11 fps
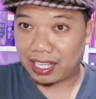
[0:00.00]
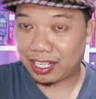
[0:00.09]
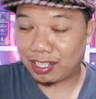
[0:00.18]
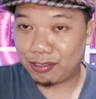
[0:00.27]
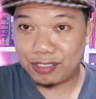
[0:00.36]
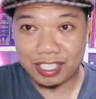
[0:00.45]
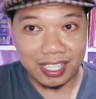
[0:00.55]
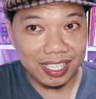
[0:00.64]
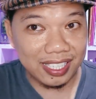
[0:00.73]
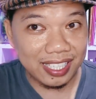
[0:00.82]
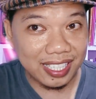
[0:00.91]
Nah kalau hujan
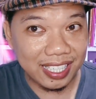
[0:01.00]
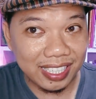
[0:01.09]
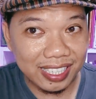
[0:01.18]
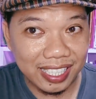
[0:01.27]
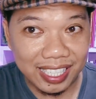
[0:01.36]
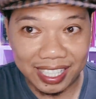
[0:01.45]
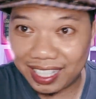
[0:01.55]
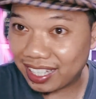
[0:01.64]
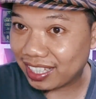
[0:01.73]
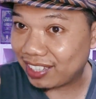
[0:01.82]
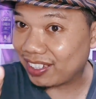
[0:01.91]
rintik-rintik ada
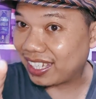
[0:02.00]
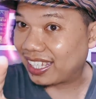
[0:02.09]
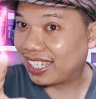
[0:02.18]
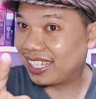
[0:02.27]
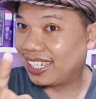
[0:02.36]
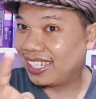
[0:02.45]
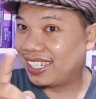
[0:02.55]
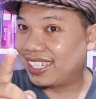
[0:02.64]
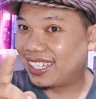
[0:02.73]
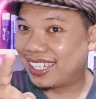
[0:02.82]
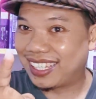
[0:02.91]
yang tahu nggak ya?
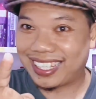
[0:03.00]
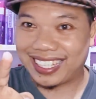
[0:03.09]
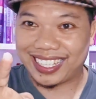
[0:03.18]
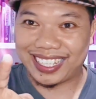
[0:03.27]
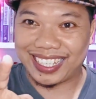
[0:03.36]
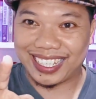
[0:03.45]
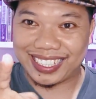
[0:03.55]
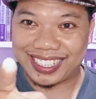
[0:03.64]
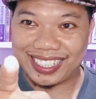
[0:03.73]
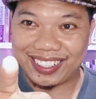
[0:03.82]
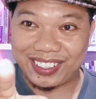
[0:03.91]
Nah,
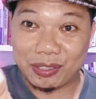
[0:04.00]
ketik di